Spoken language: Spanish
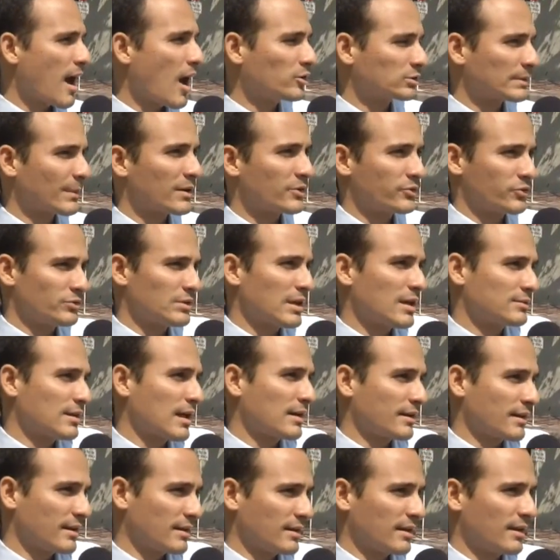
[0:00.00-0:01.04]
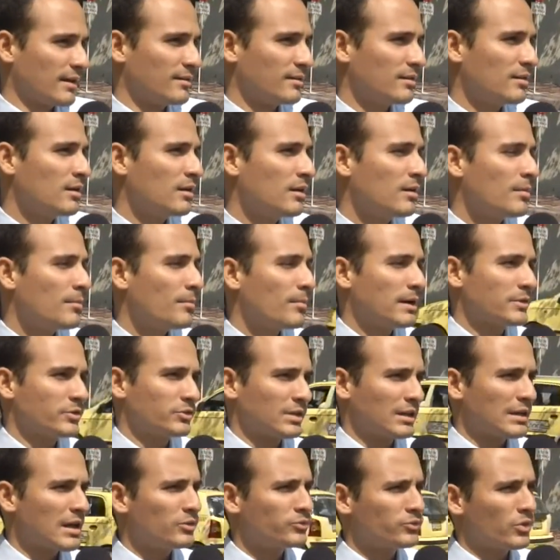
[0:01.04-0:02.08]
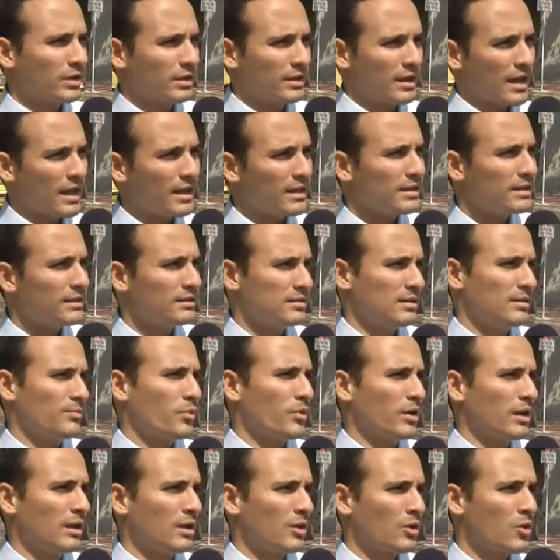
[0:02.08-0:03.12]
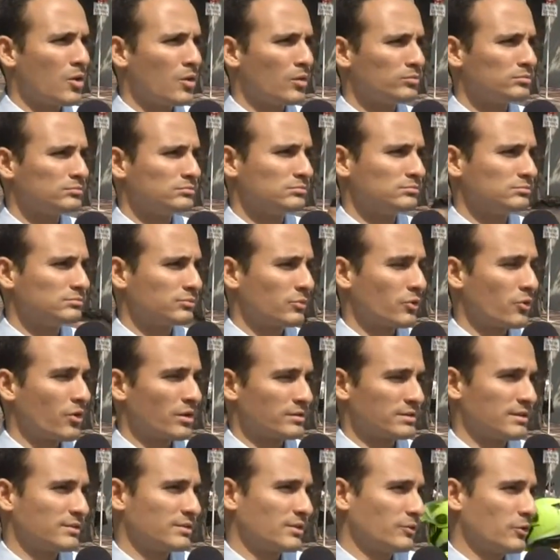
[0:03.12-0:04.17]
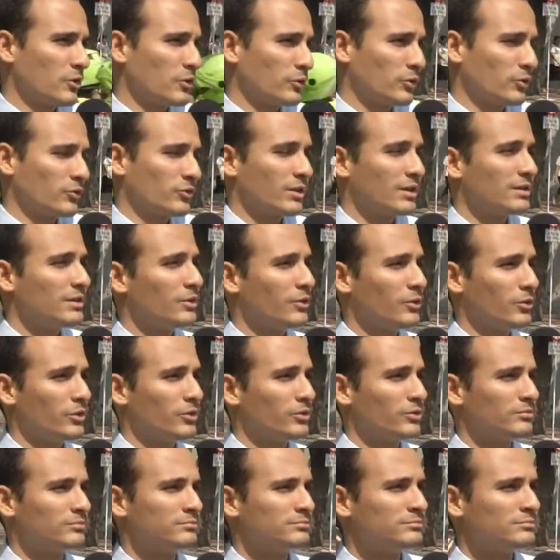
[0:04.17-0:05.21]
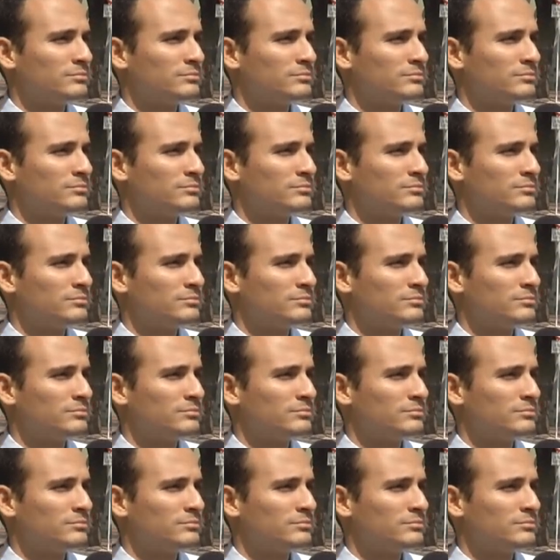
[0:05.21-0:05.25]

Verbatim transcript: a otra persona se agreda. A Eso están las autoridades y pueden con, ese señor, no sé, digo yo.